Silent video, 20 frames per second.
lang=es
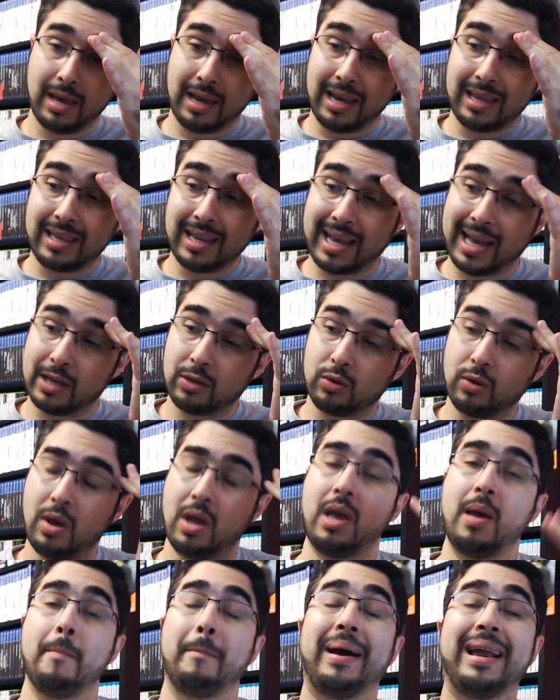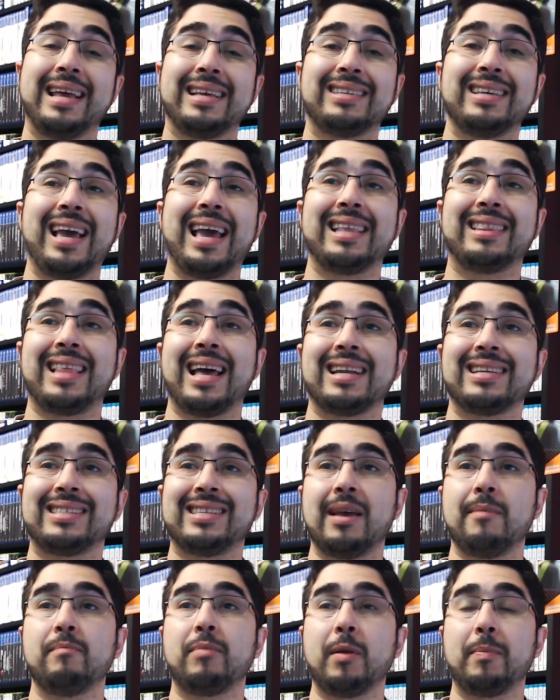en este caso, parece estar
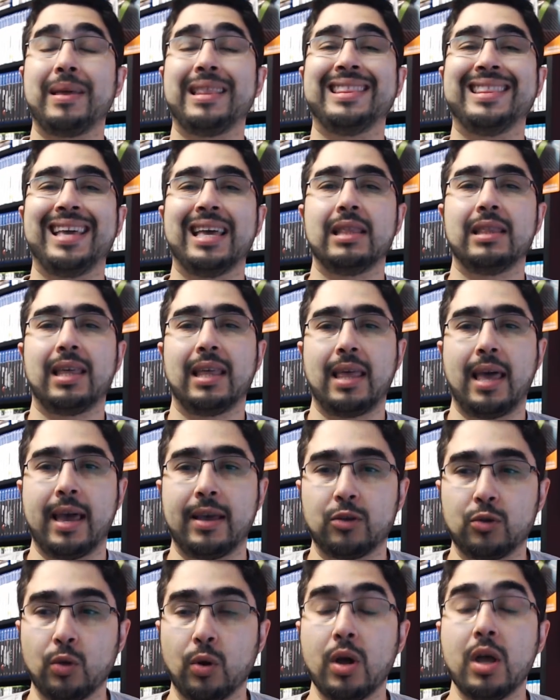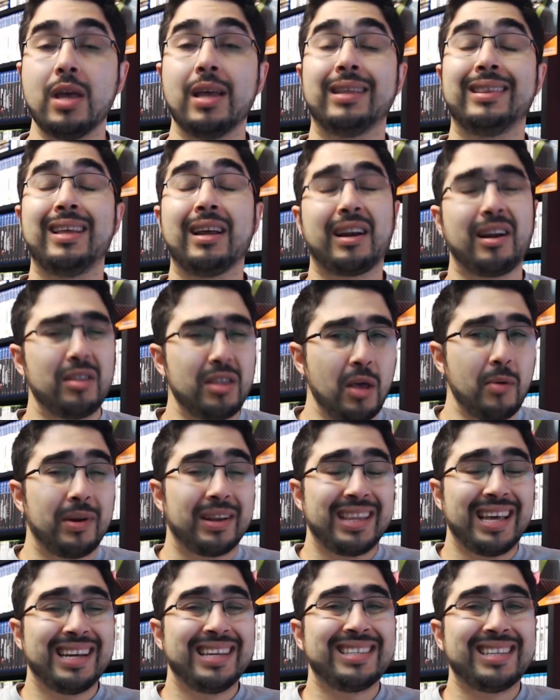siempre pendiente de eso. De,
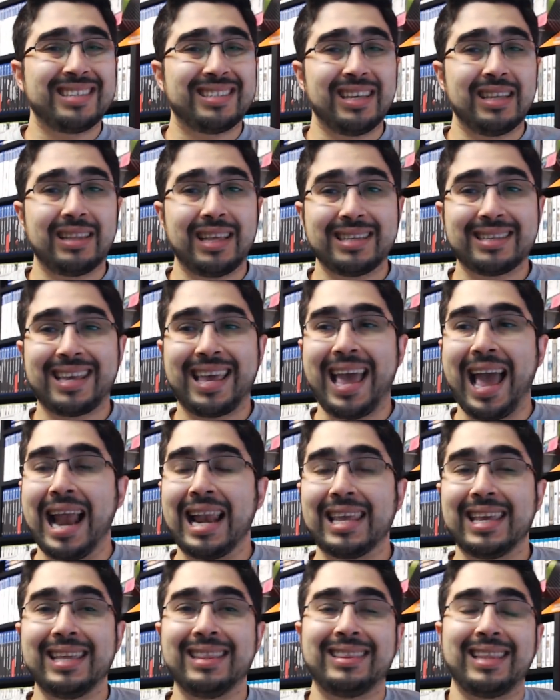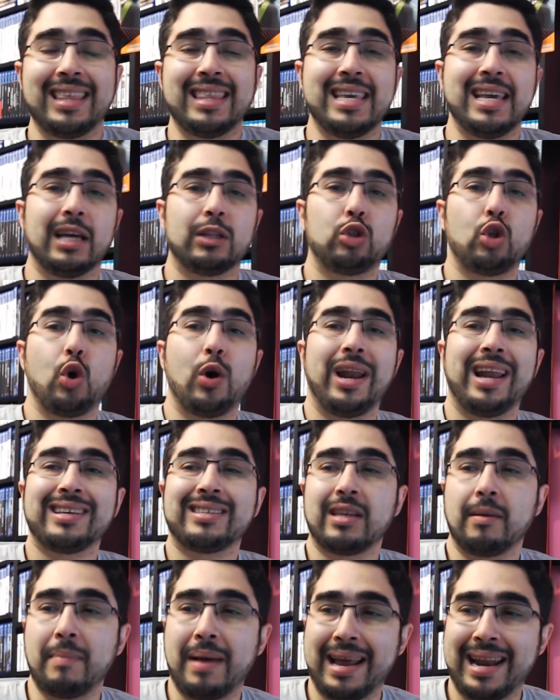verdad necesitas que alguien te diga todas
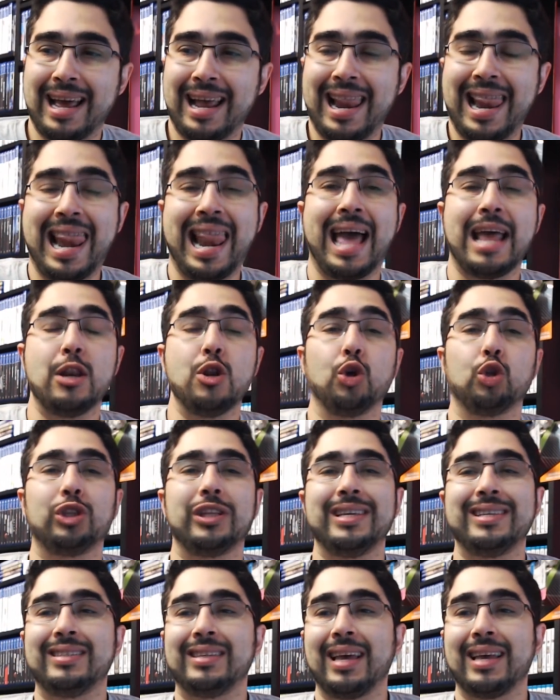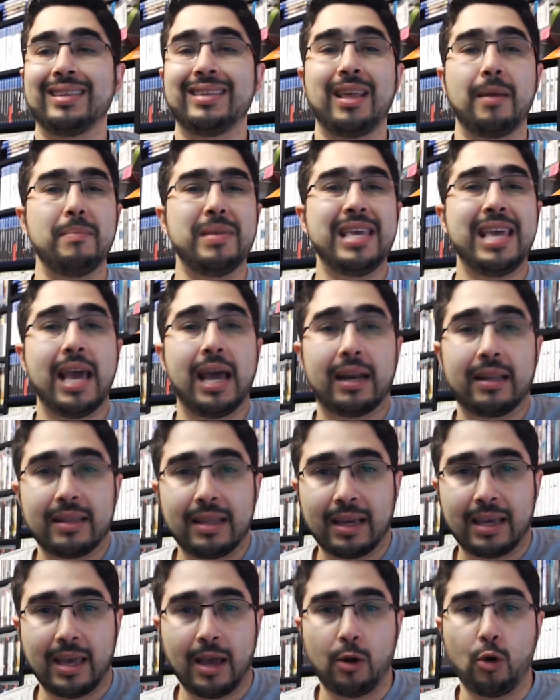las semanas las noticias de
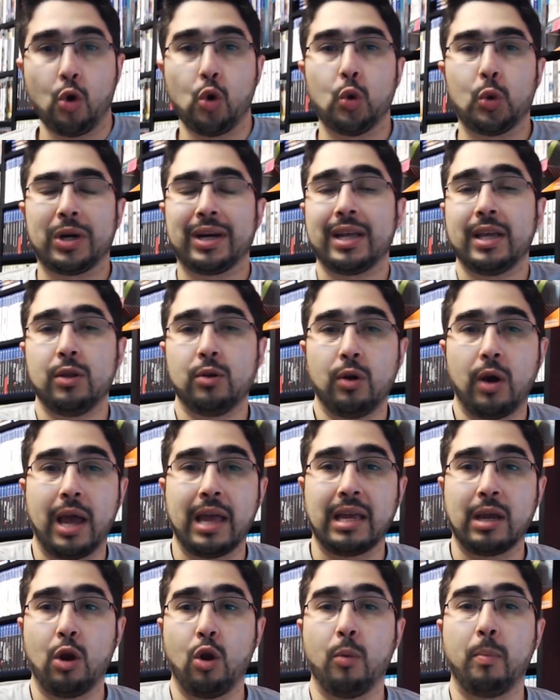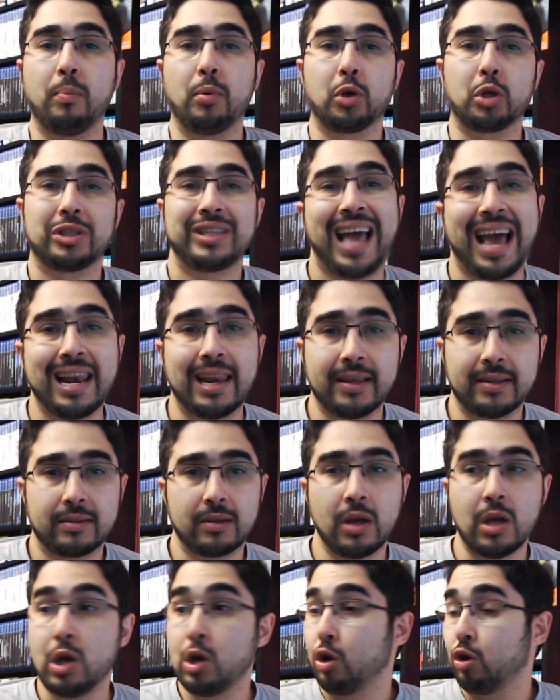mierda que han ocurrido en los
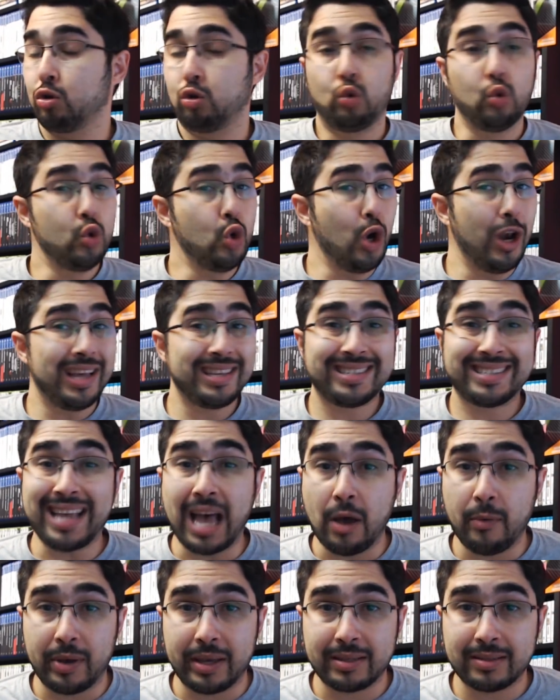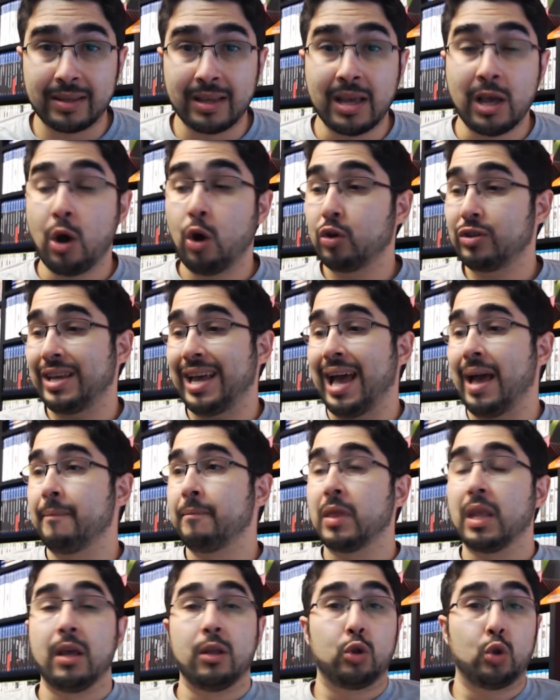portales tú no las sabes. O
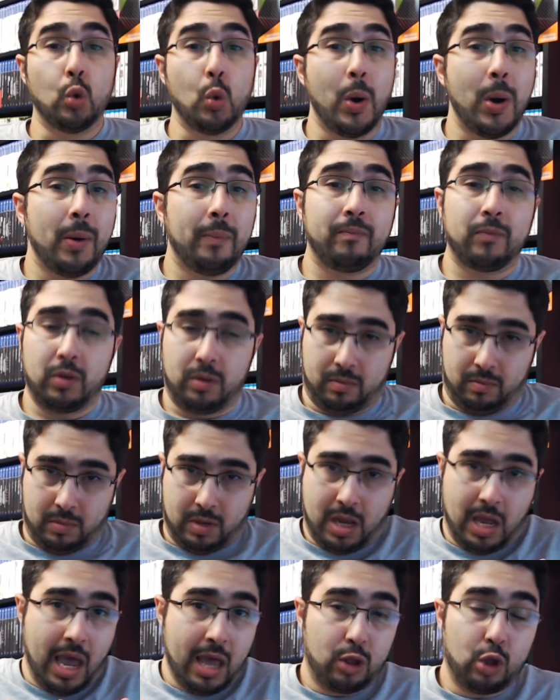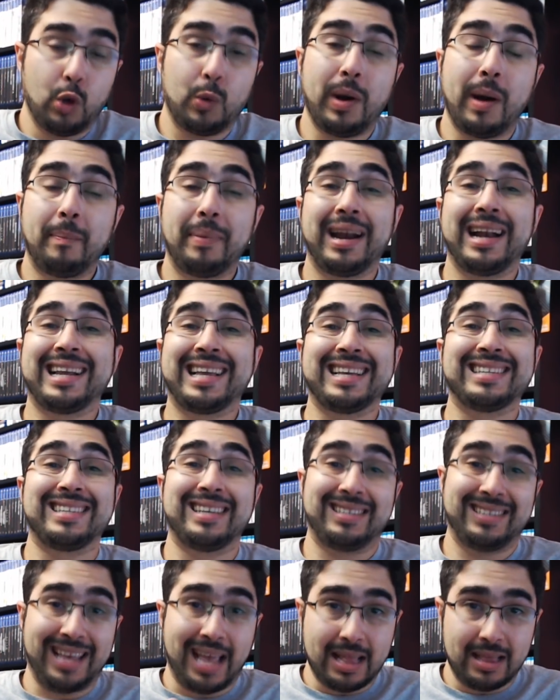sea, tú y esto va para el que
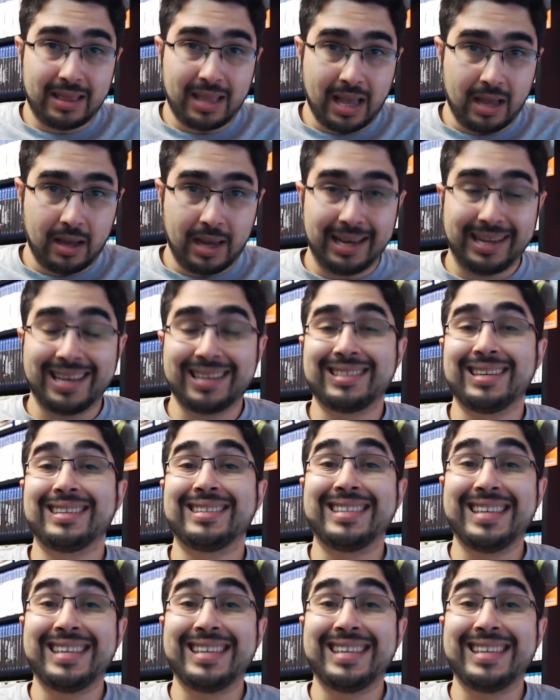se sienta, el que se